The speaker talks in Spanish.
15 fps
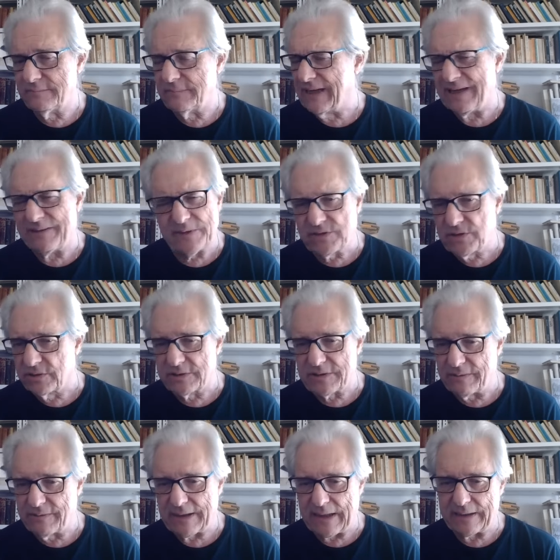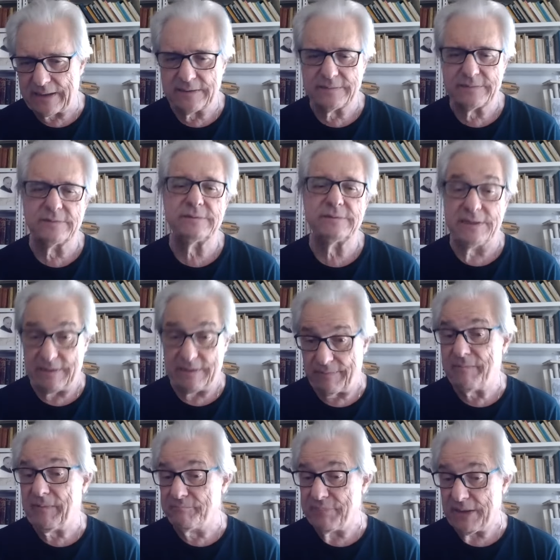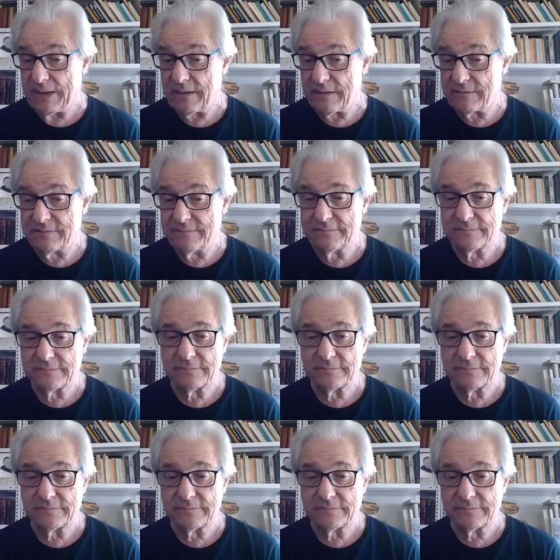maravillosa balada, un tema vampírico.